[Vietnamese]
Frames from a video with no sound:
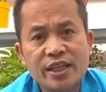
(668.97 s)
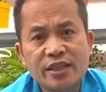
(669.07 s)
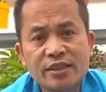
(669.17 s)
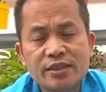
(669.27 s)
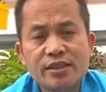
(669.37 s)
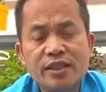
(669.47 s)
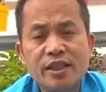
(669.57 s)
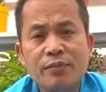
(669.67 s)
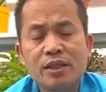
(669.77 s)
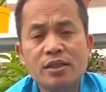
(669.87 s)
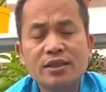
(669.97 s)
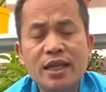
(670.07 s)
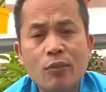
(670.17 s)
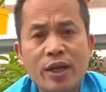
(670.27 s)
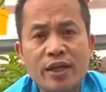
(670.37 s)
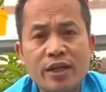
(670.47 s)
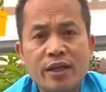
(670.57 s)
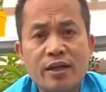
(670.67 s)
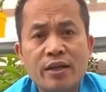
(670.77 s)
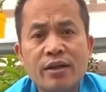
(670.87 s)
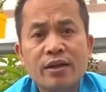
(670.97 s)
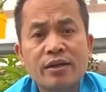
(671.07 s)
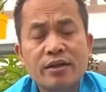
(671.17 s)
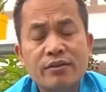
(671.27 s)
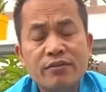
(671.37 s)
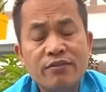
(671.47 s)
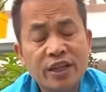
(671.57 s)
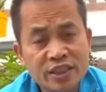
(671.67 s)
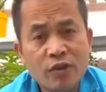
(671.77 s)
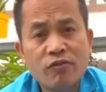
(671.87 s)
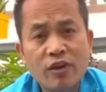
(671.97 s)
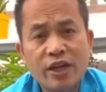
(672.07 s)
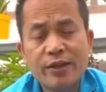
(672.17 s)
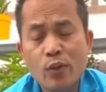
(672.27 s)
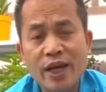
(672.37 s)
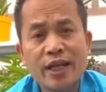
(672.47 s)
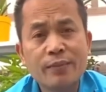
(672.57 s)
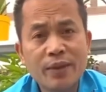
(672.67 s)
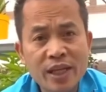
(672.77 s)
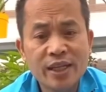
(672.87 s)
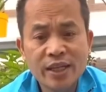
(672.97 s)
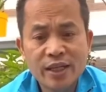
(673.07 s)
lên trước khi mình đưa ra ngoài à, vườn trồng vào cái mùa hè năm nay